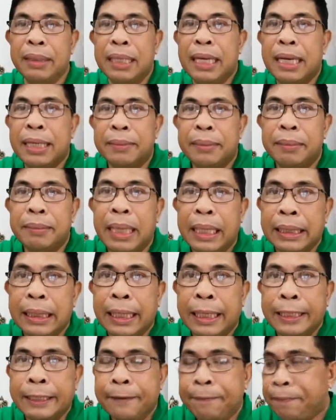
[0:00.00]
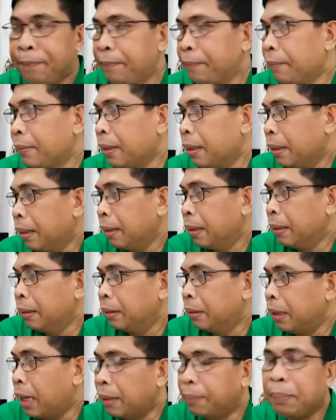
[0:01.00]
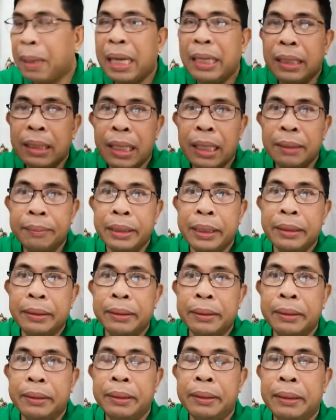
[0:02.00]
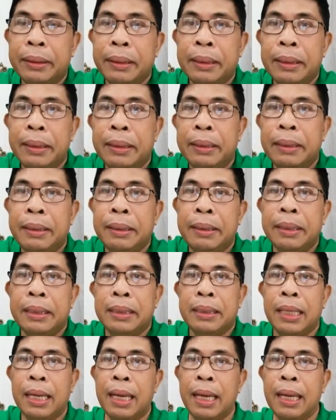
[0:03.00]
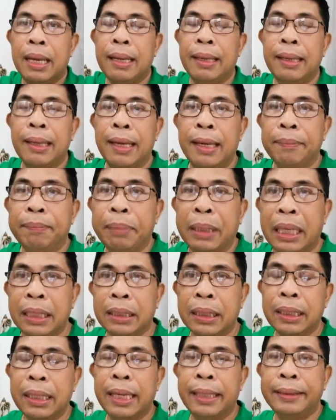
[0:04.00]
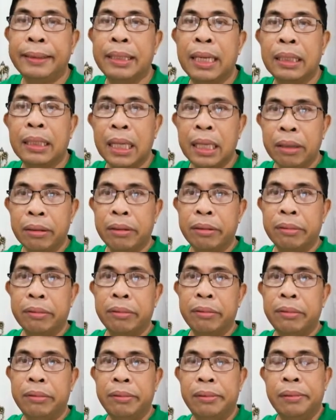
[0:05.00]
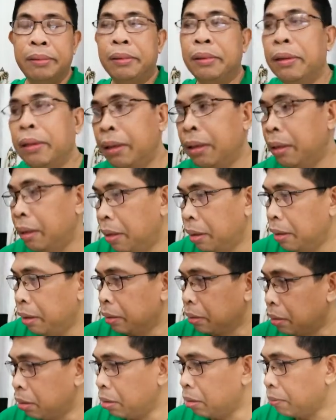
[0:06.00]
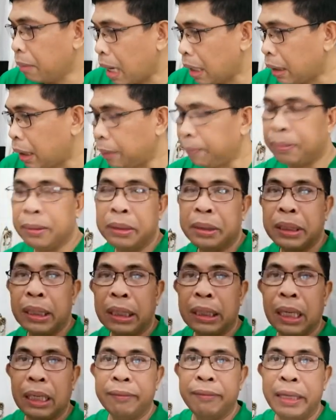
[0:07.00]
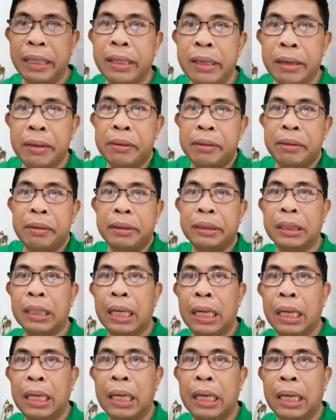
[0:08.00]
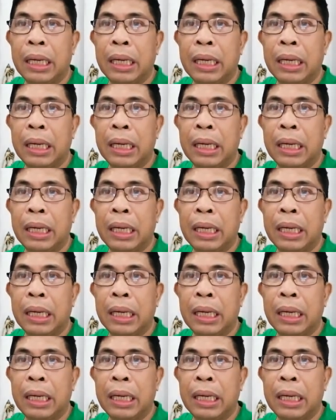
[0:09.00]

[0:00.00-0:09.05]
mga kababayan o nagpa-interview si eh, President Digong kung bakit po siya nag-withdraw sa